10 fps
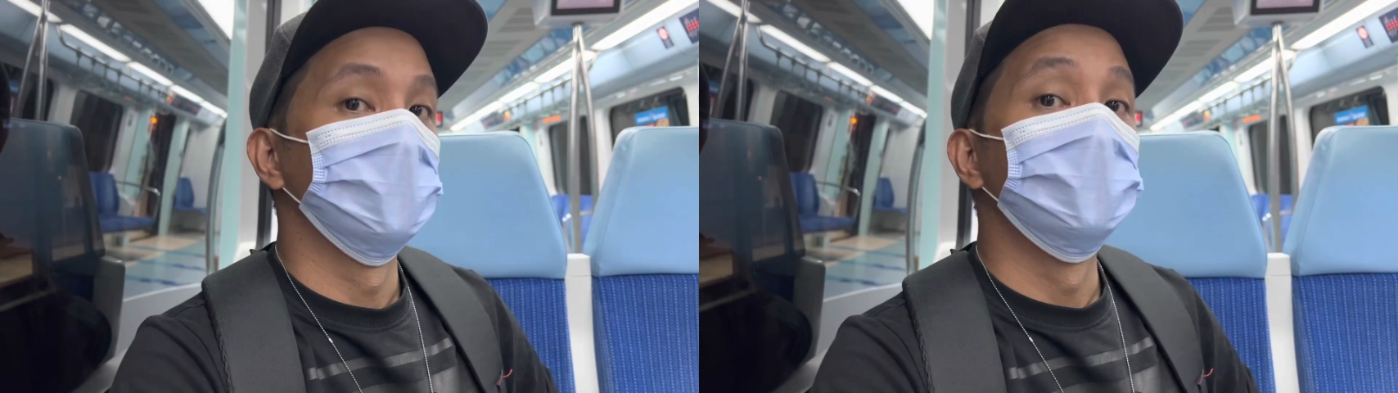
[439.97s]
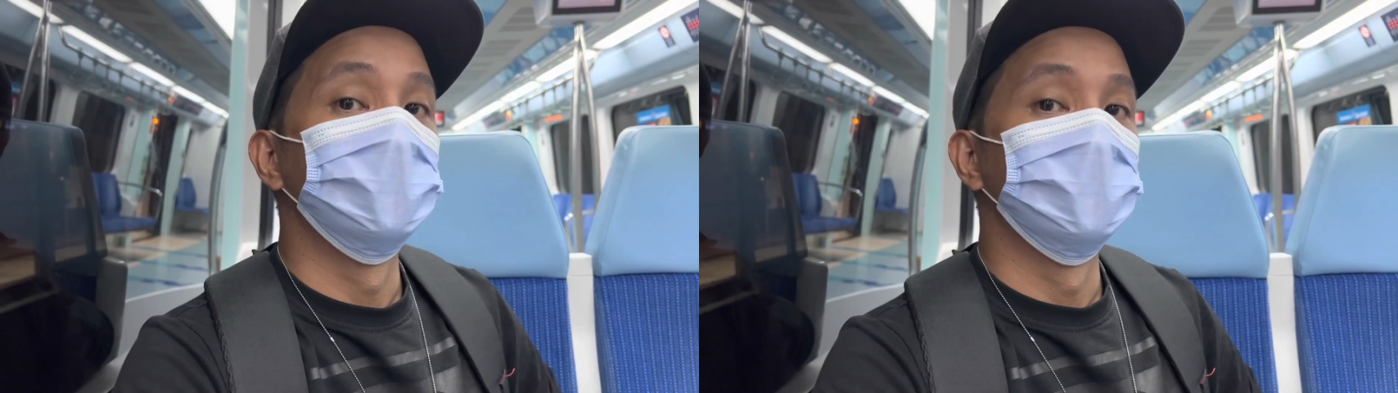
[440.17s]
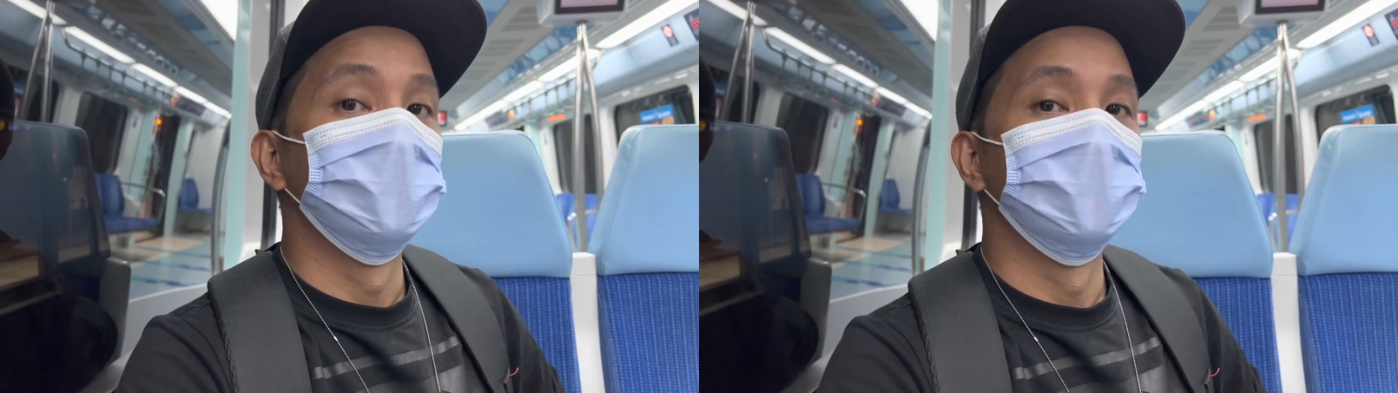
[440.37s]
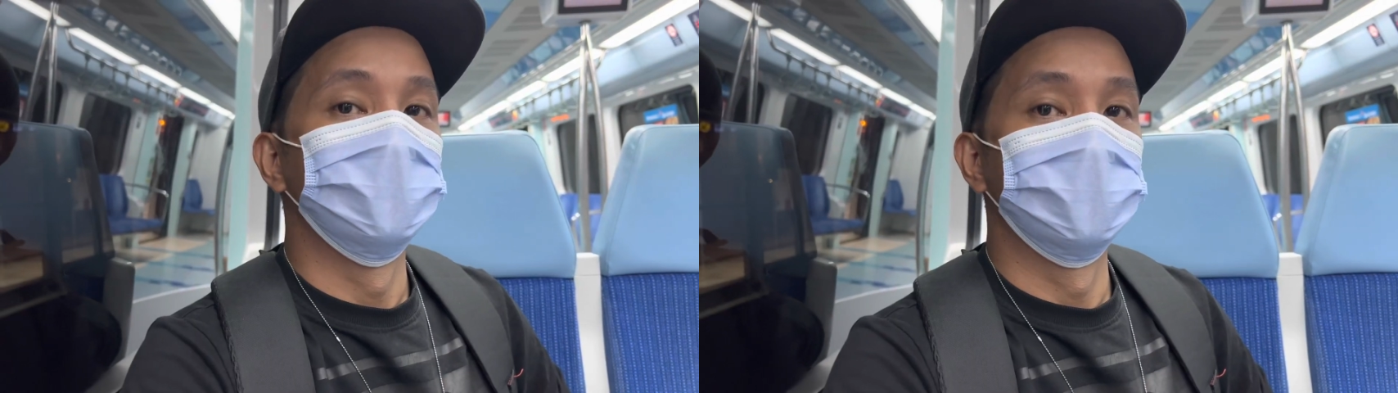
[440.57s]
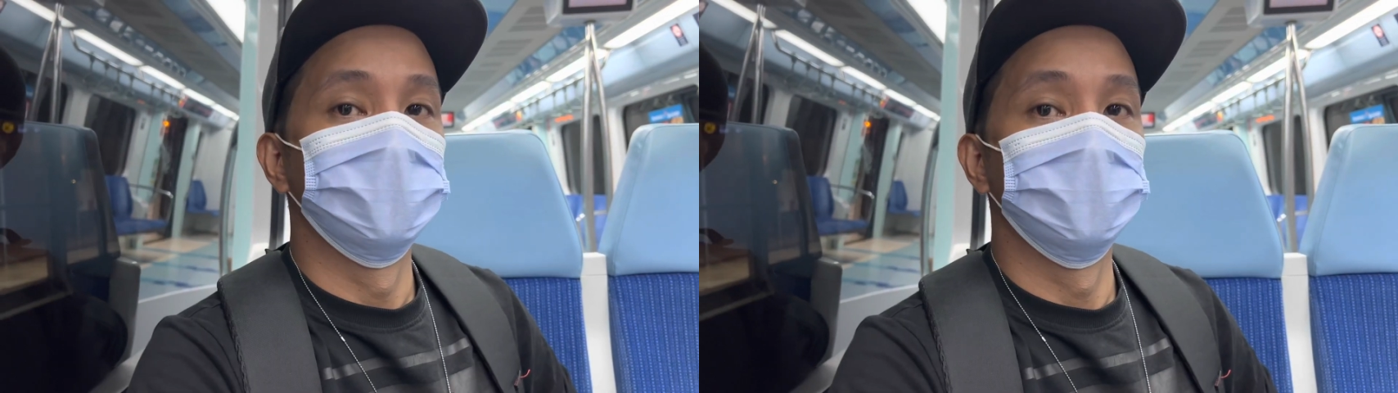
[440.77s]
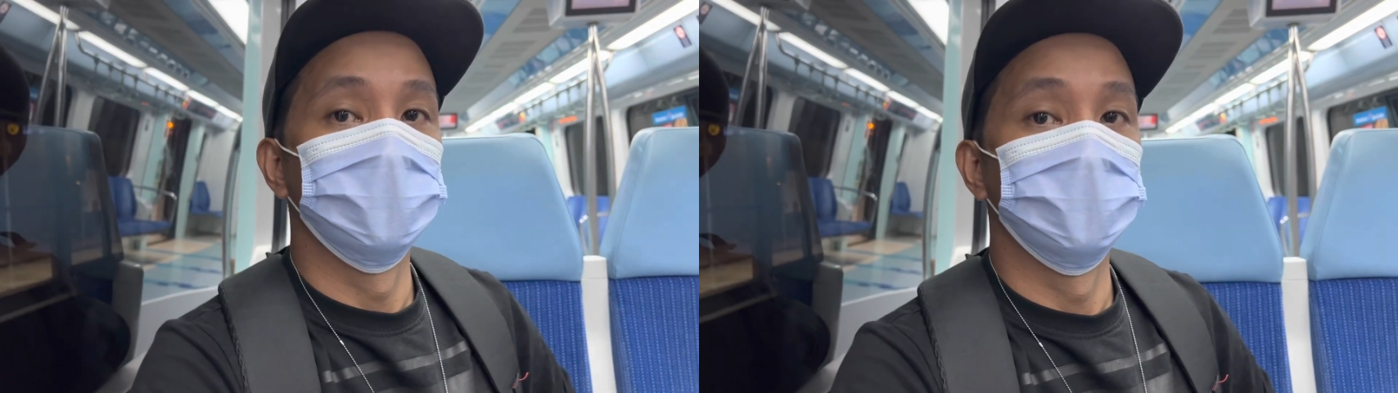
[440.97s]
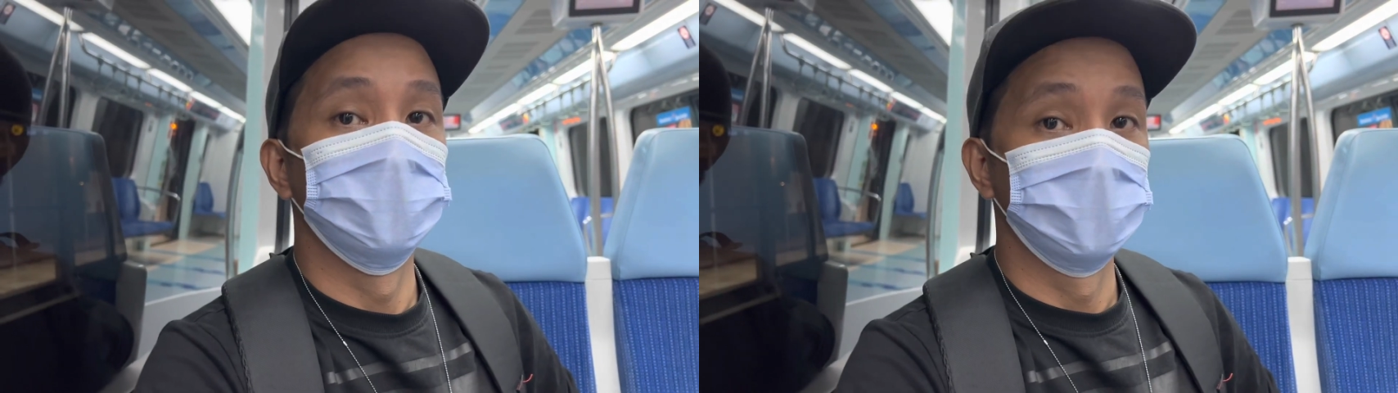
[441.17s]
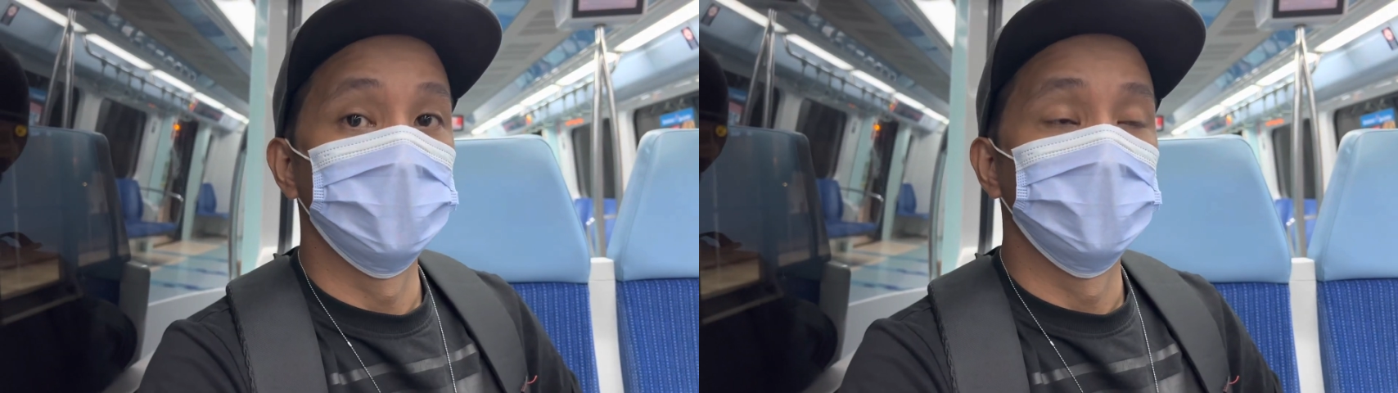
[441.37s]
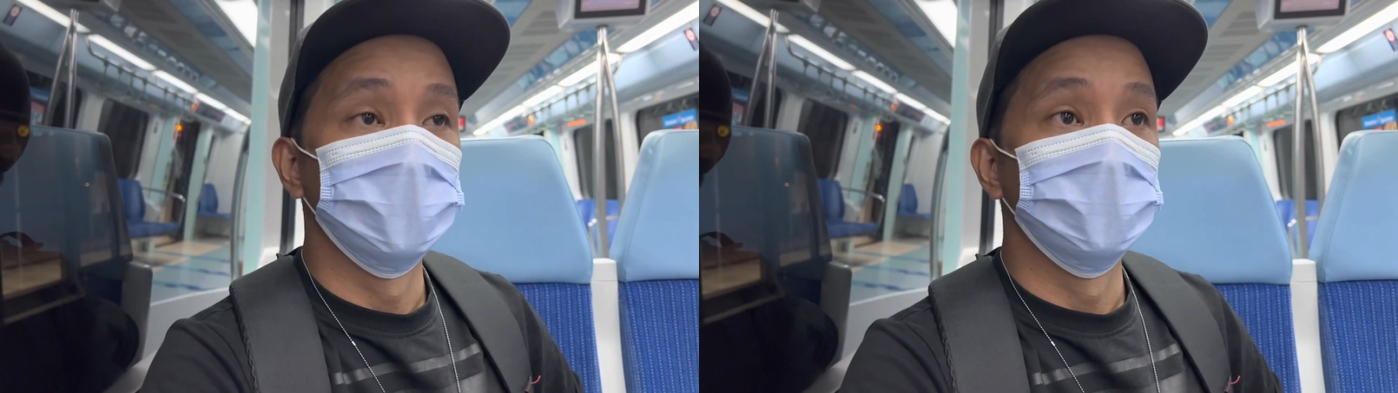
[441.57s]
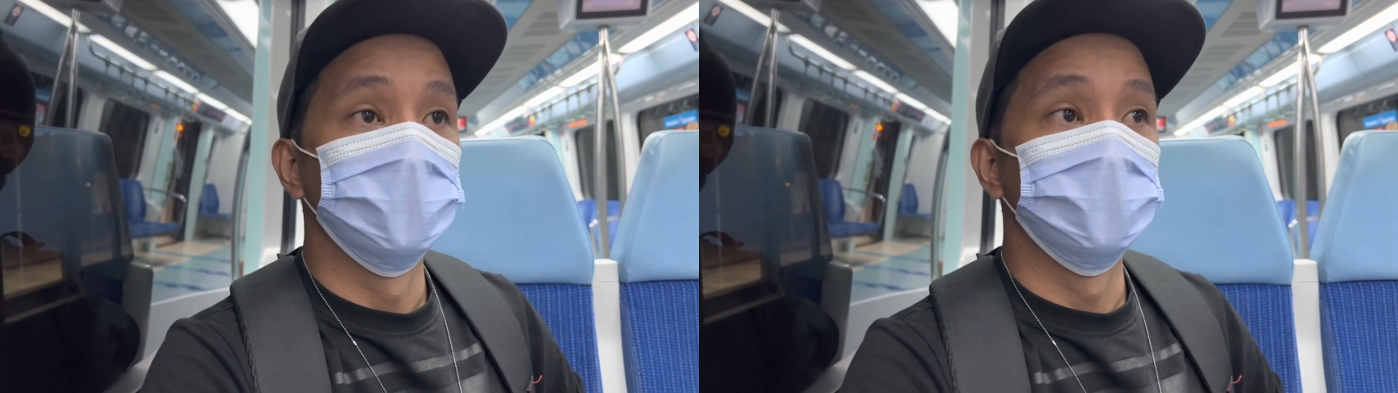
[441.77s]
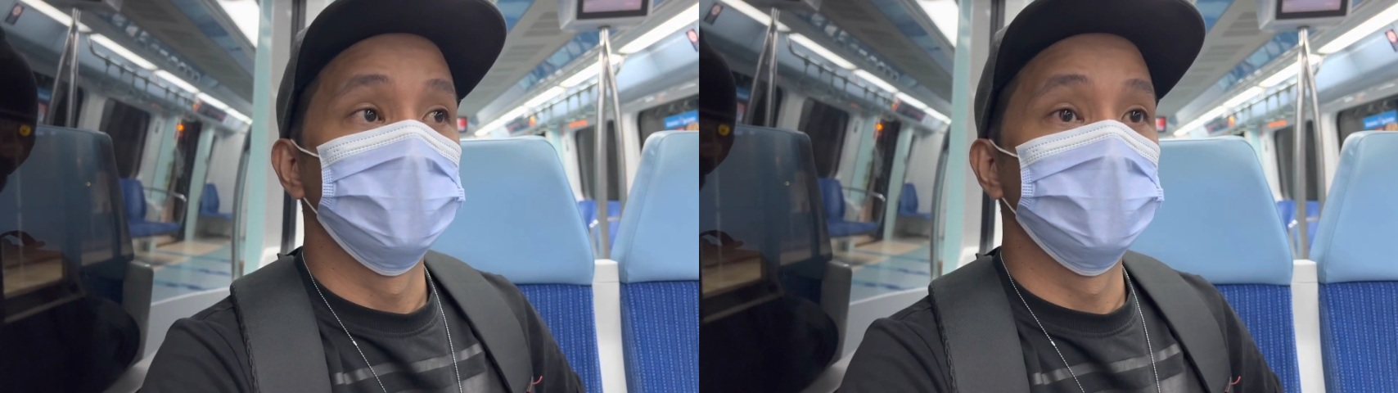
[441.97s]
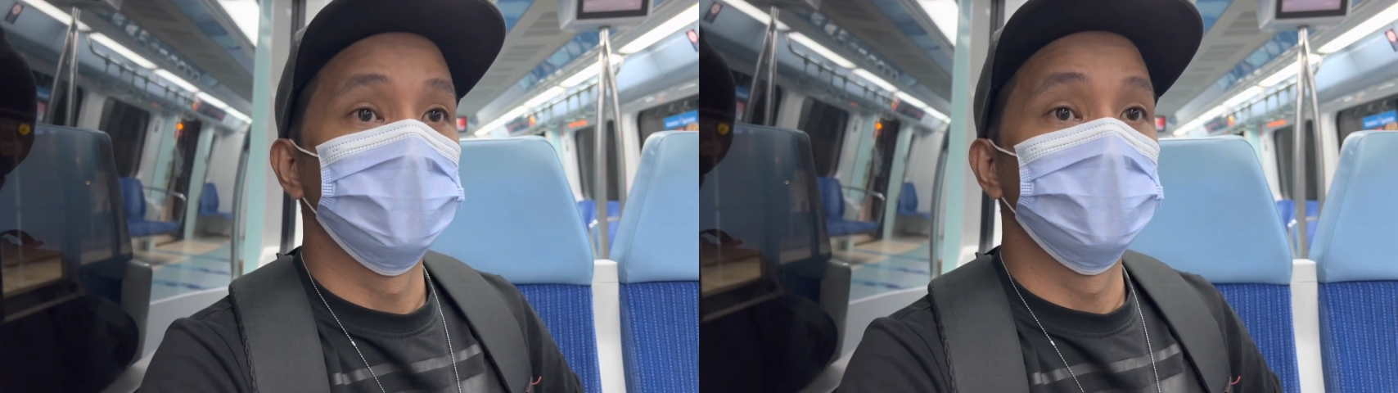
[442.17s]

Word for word: sa accommodation lang,